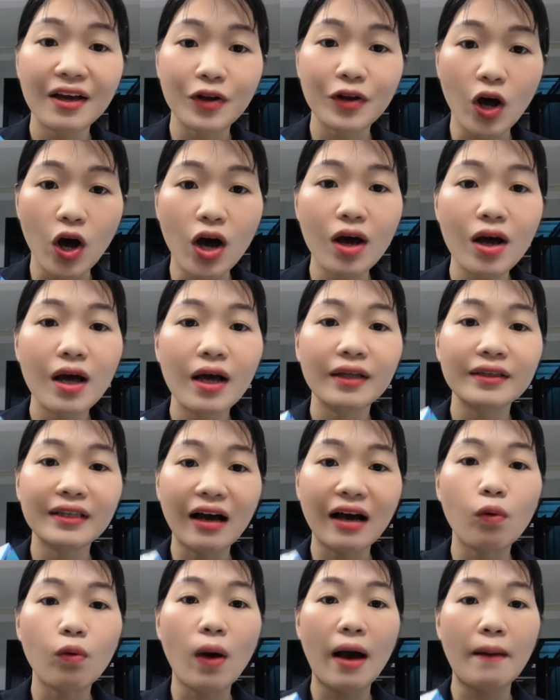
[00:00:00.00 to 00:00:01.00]
đó
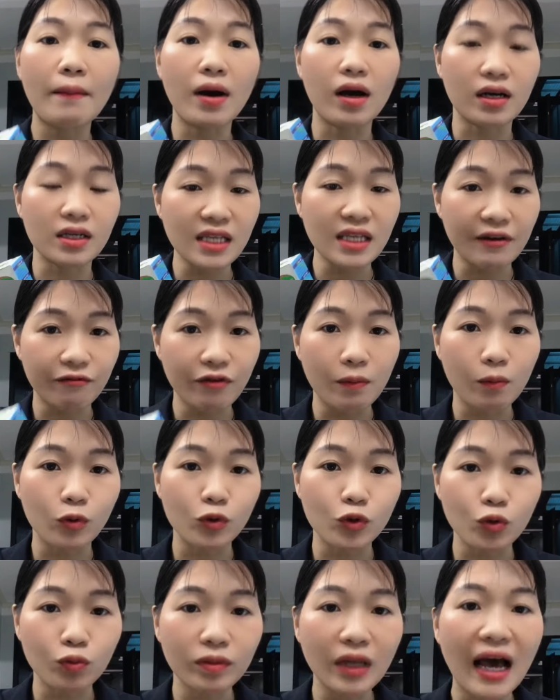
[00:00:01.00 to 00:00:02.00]
tặng quà bởi cái sản phẩm
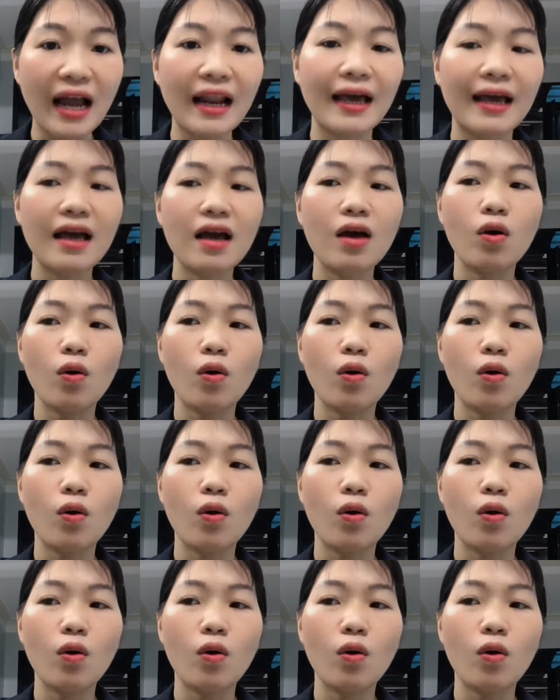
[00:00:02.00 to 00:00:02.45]
của chúng ta này